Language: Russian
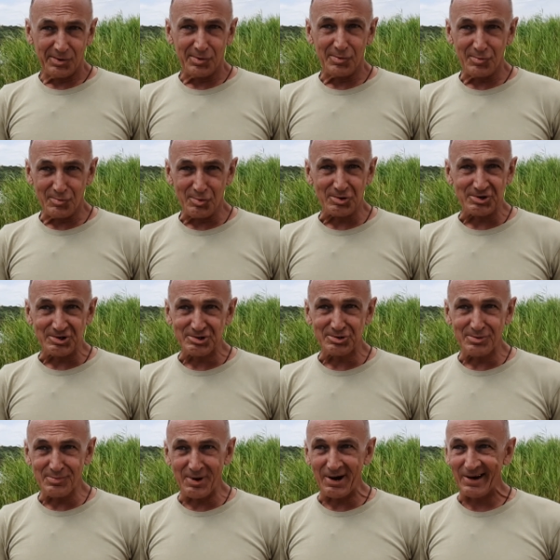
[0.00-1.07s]
Э, вот,
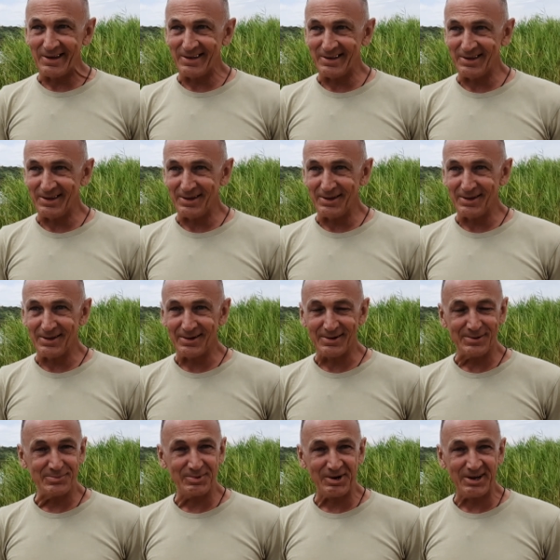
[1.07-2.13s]
еще
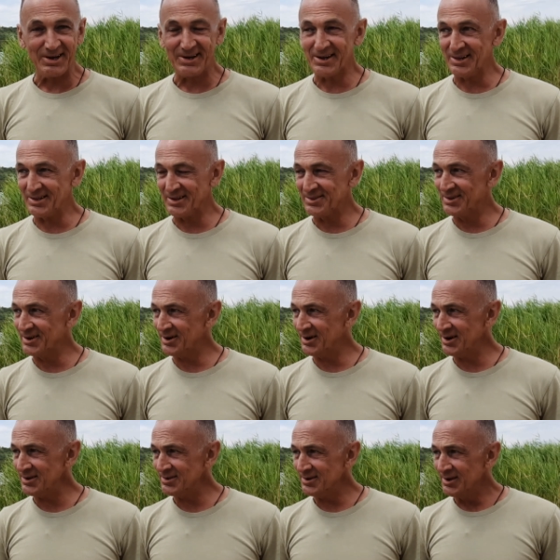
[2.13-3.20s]
маленький приехал
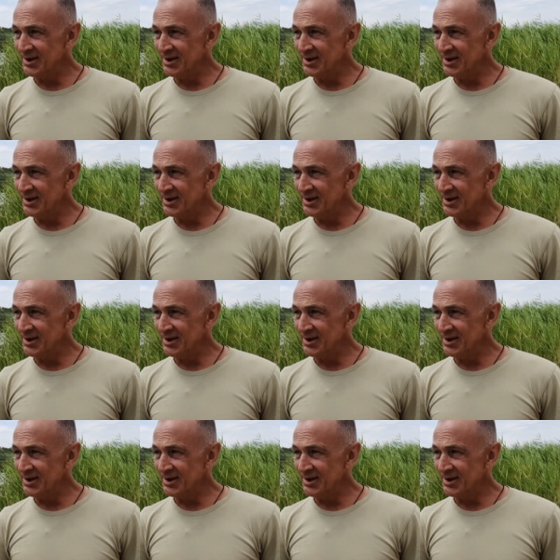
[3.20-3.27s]
отдыхать.